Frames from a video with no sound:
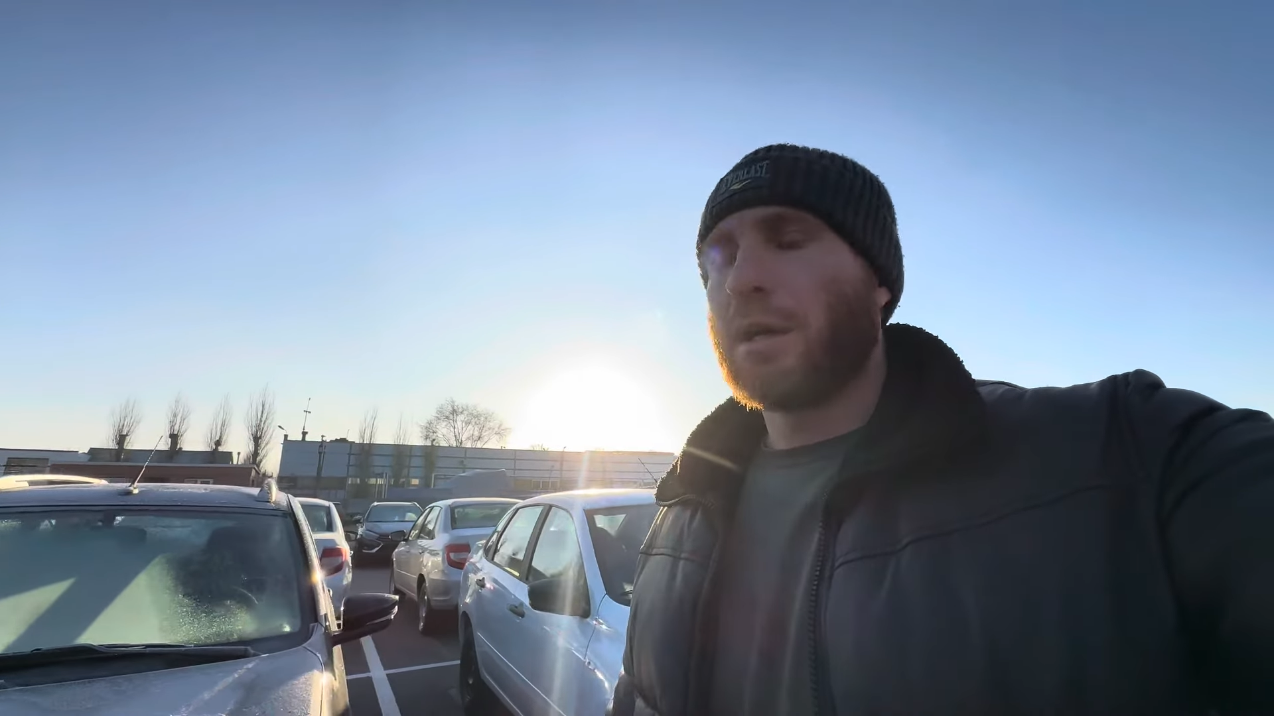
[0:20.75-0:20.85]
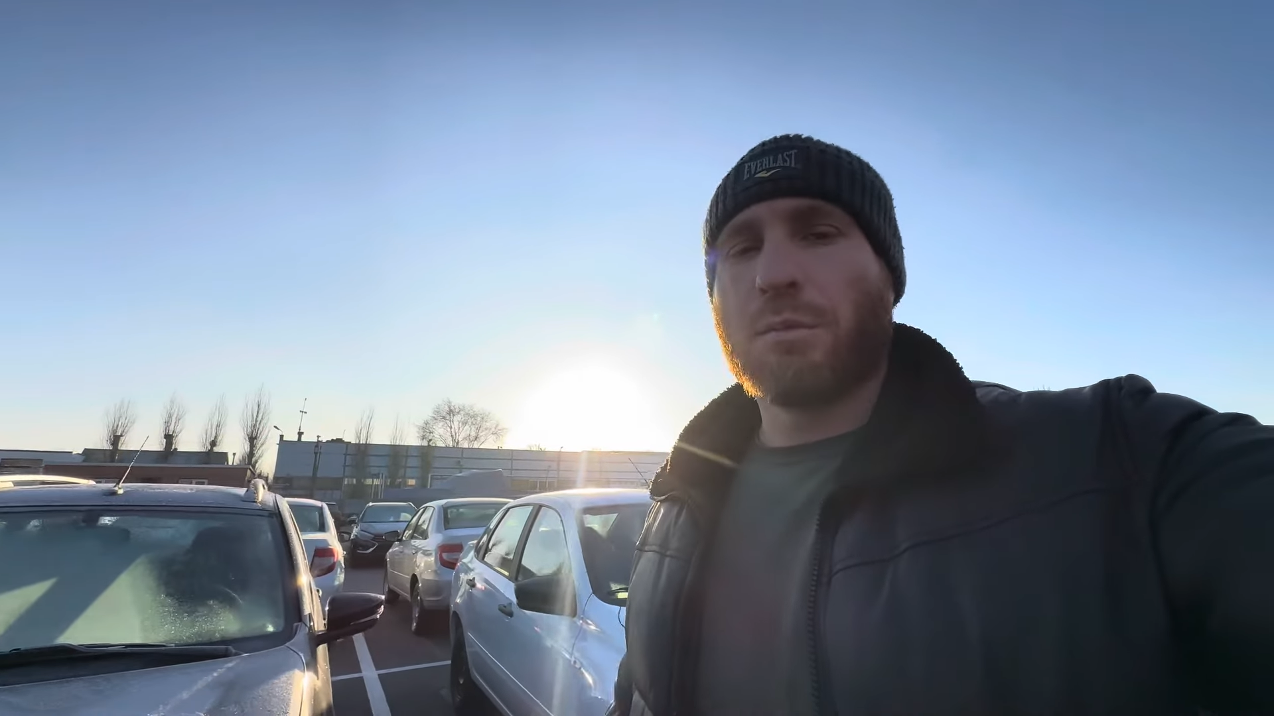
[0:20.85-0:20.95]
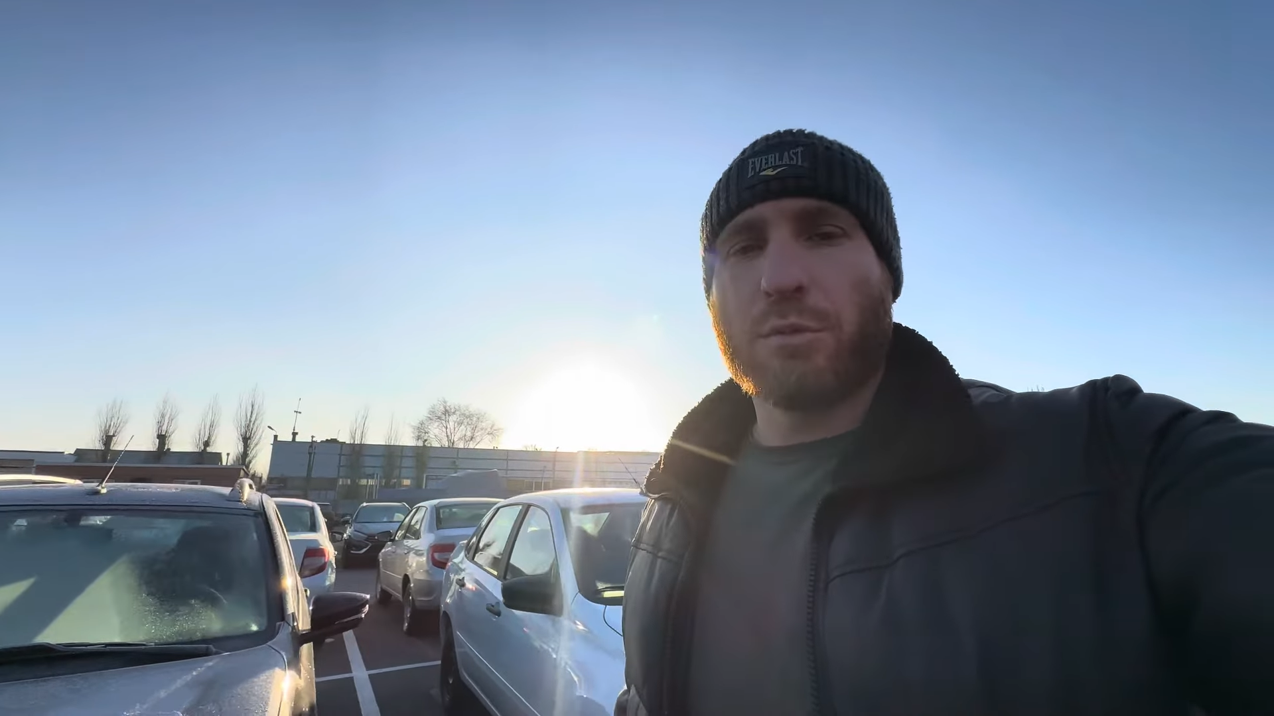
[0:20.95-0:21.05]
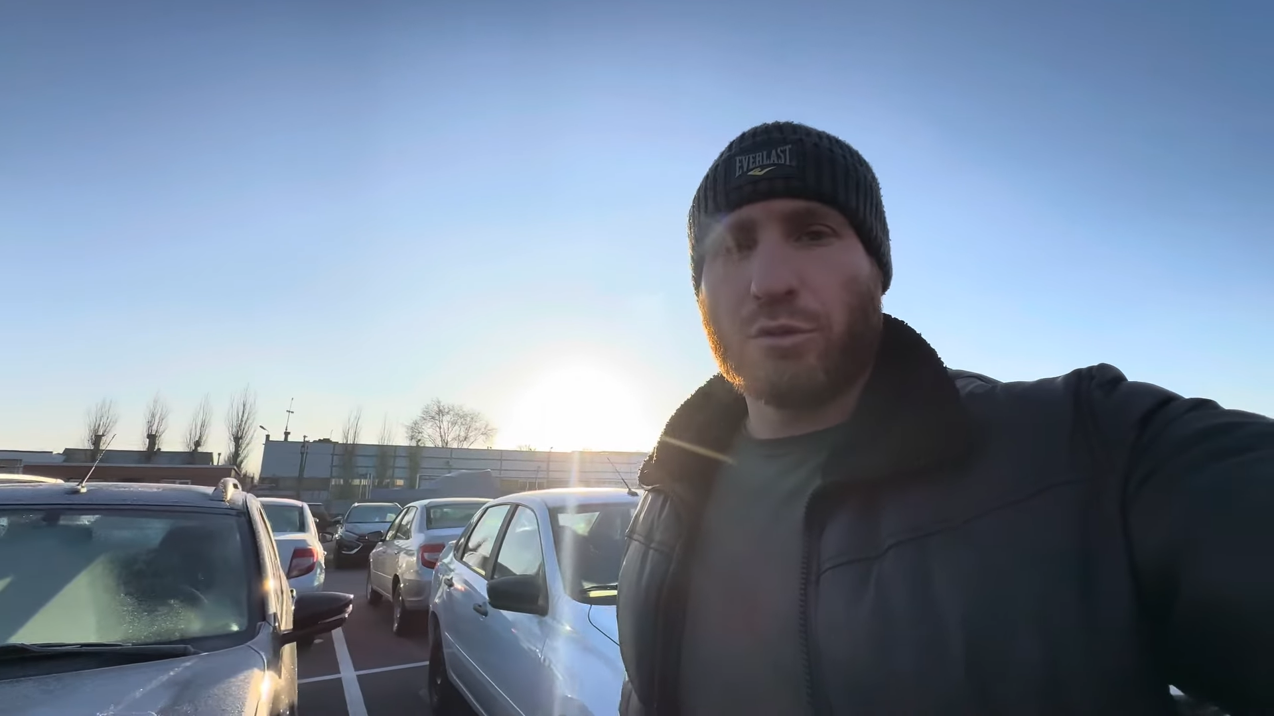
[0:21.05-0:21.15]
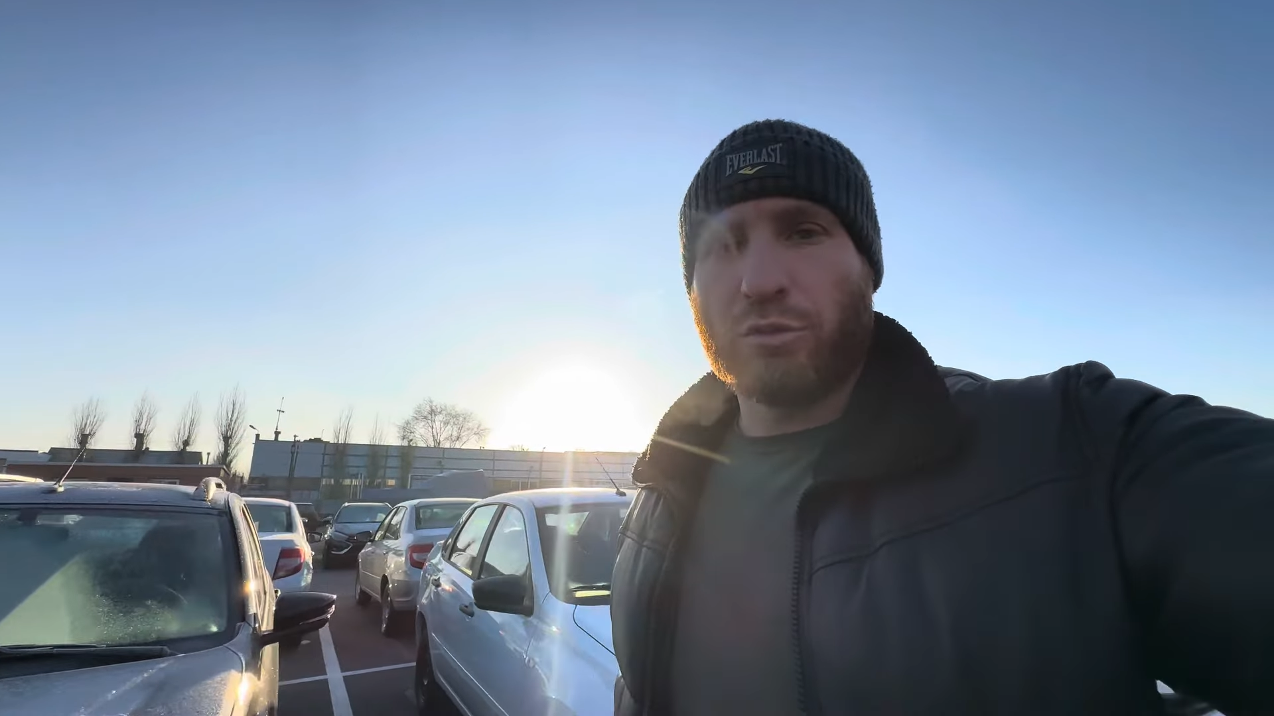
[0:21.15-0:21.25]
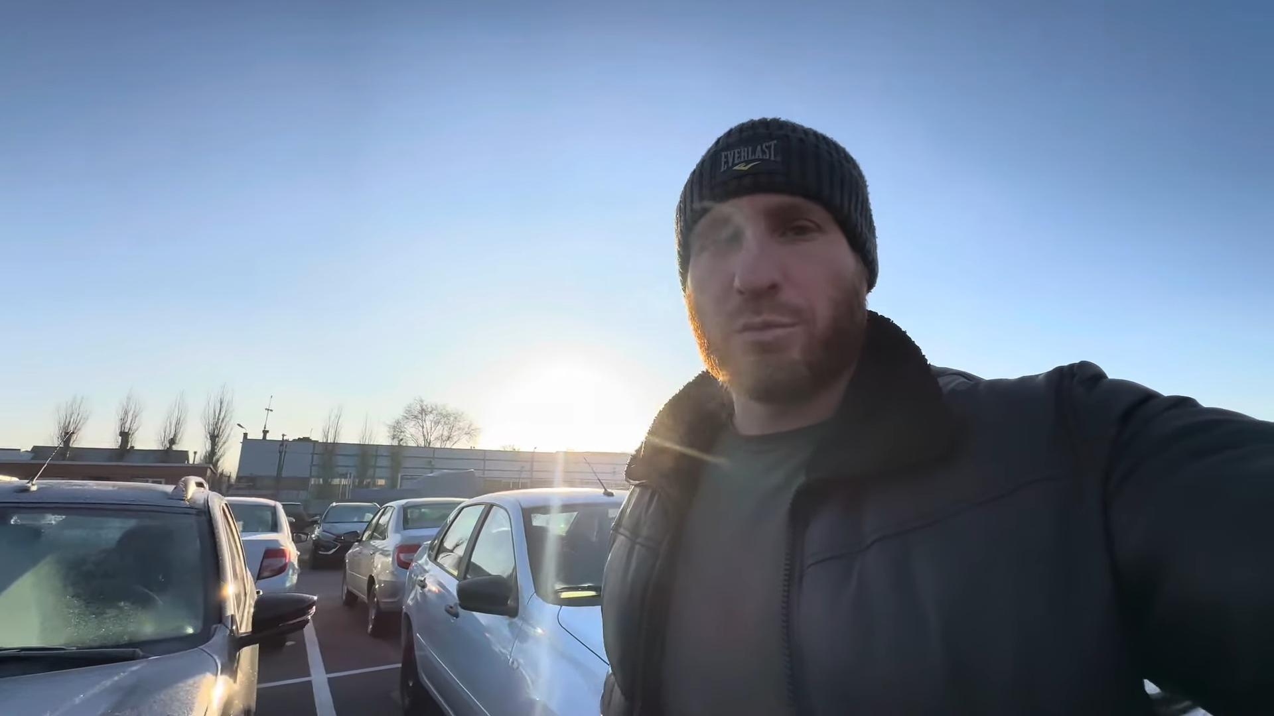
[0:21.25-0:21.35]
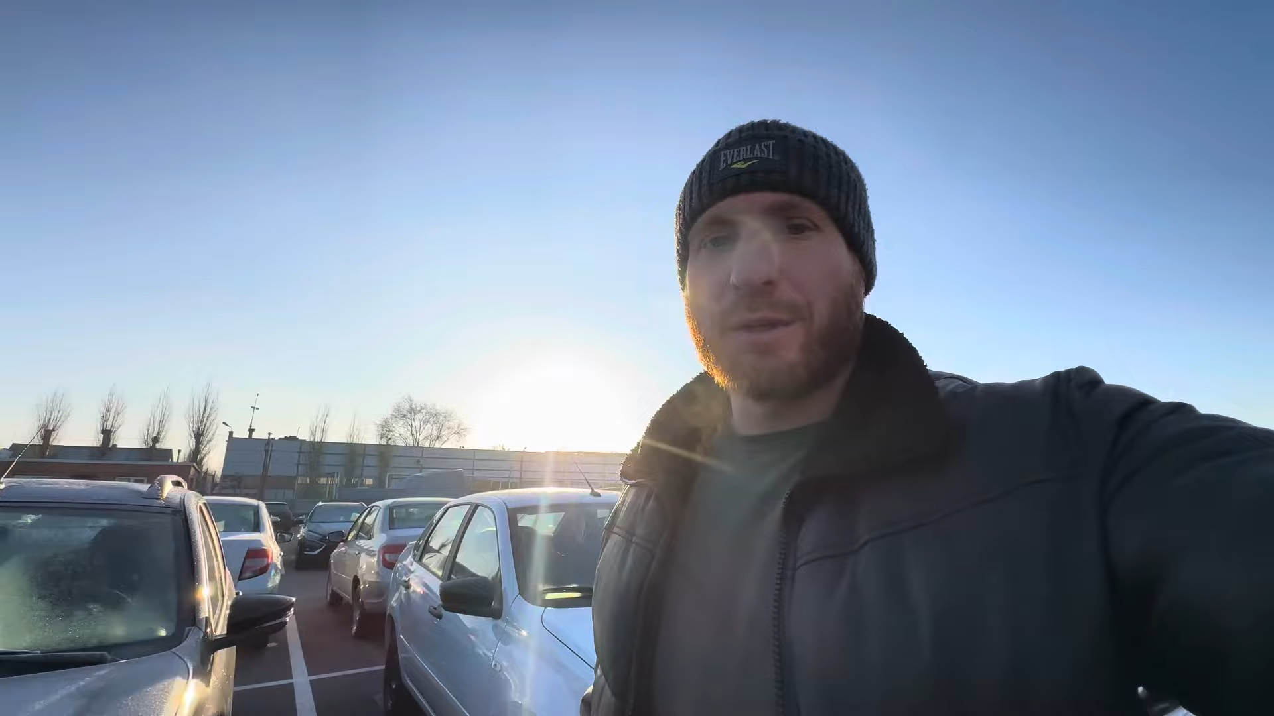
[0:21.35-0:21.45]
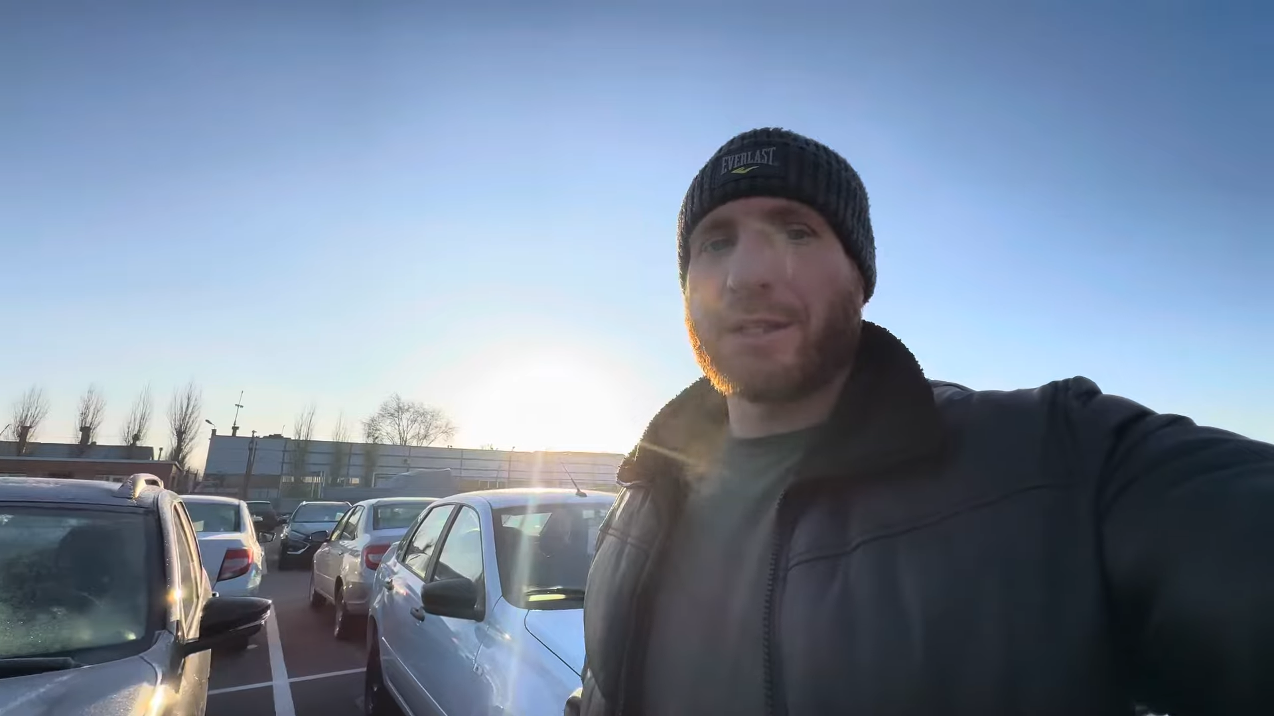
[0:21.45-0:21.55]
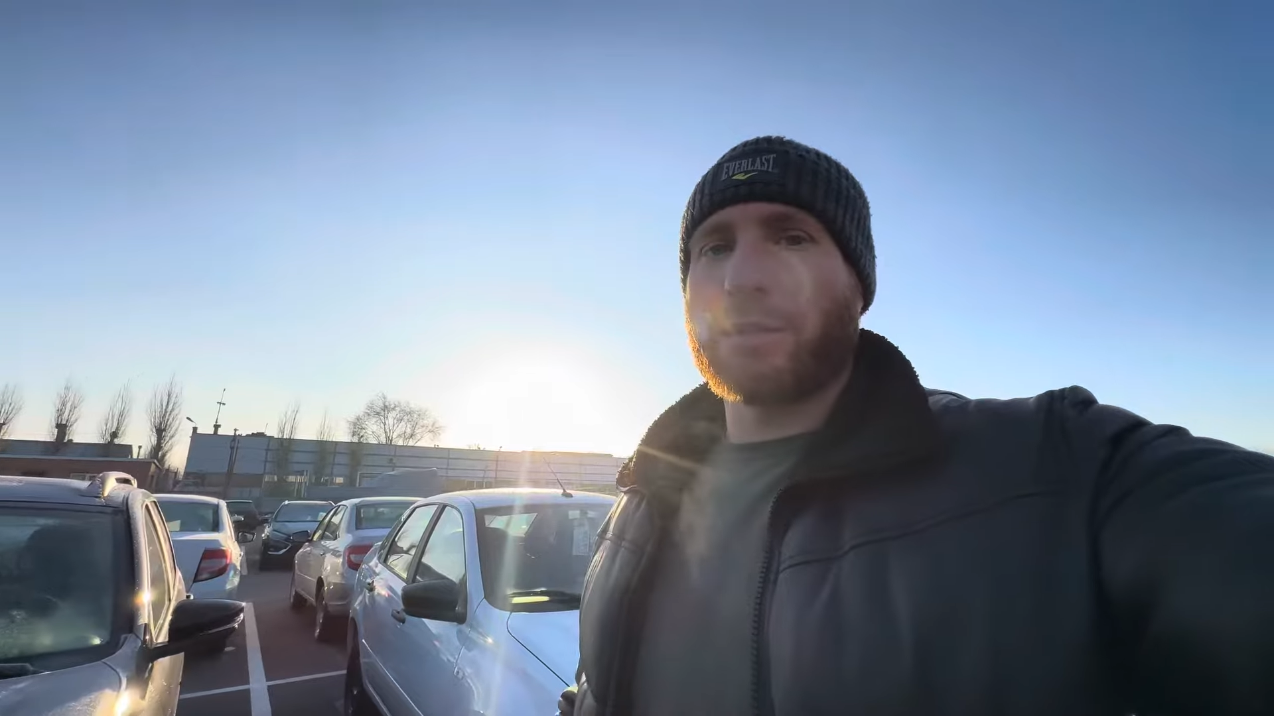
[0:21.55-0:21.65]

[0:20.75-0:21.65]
может быть,